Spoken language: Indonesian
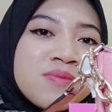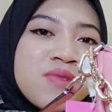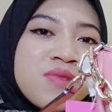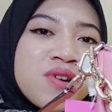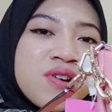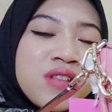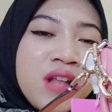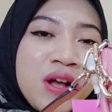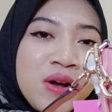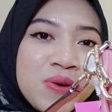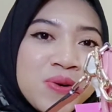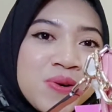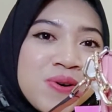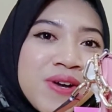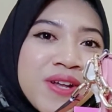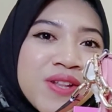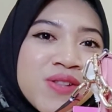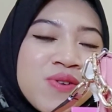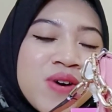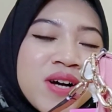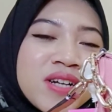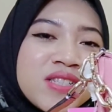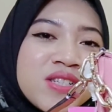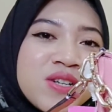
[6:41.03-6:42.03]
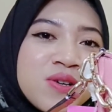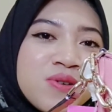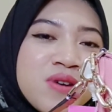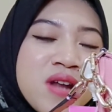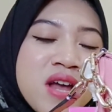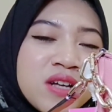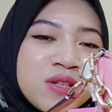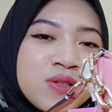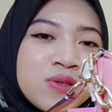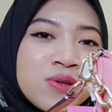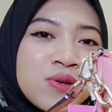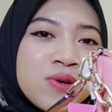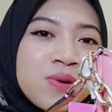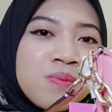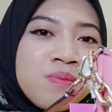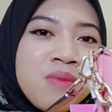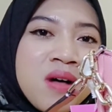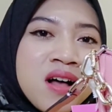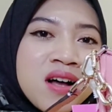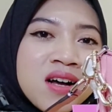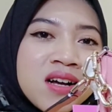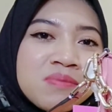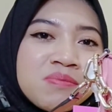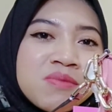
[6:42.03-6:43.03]
menurut aku itu aja udah cukup
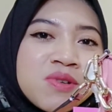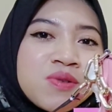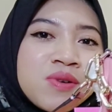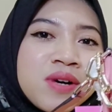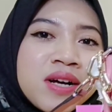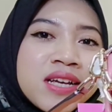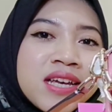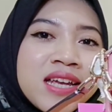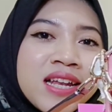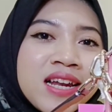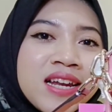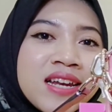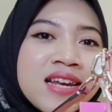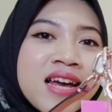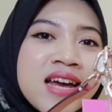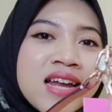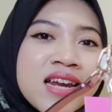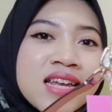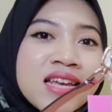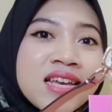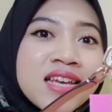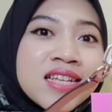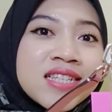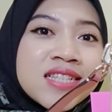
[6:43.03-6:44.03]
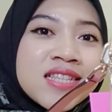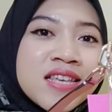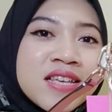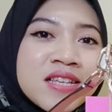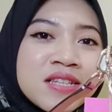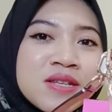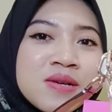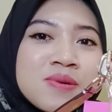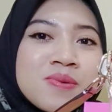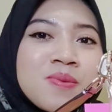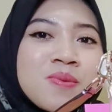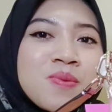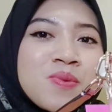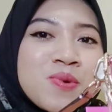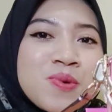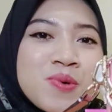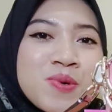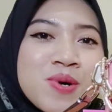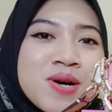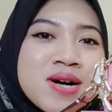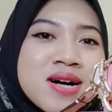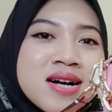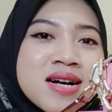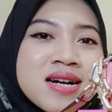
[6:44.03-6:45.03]
banget mewakili dari isi
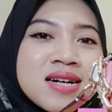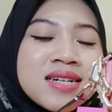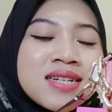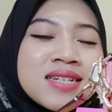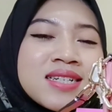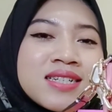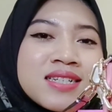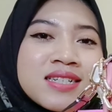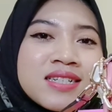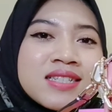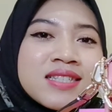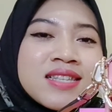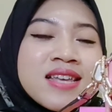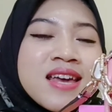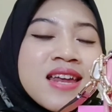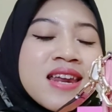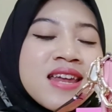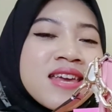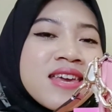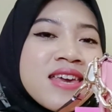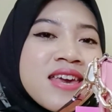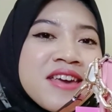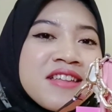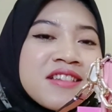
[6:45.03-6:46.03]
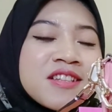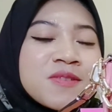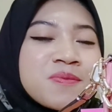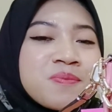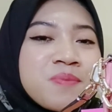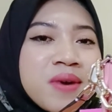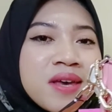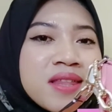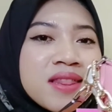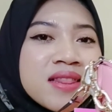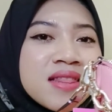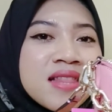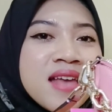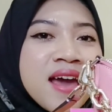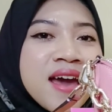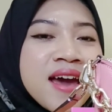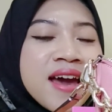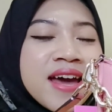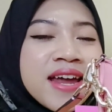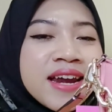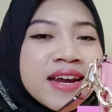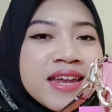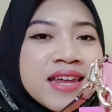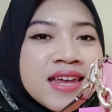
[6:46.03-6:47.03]
semua uh, eh, seri cat spade
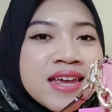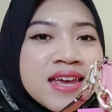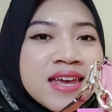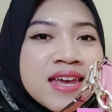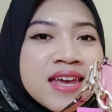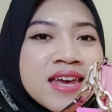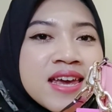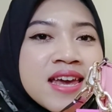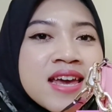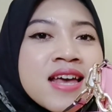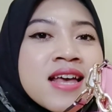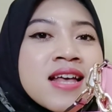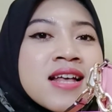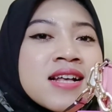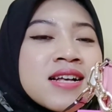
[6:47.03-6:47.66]
dari